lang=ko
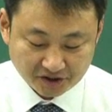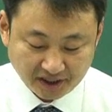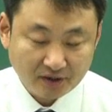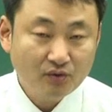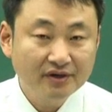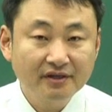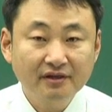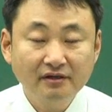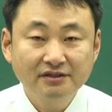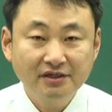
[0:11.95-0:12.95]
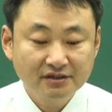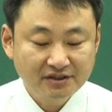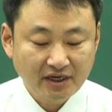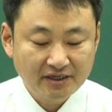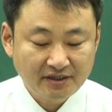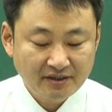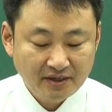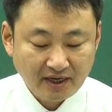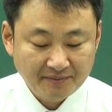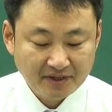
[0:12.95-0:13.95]
저당권 설정 제한을
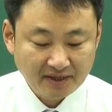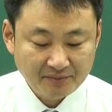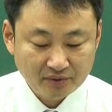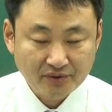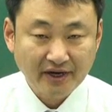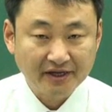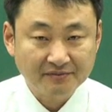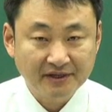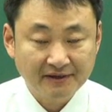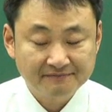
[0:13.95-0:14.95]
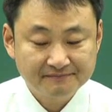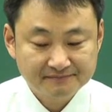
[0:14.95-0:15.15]
함께 보도록 하겠습니다.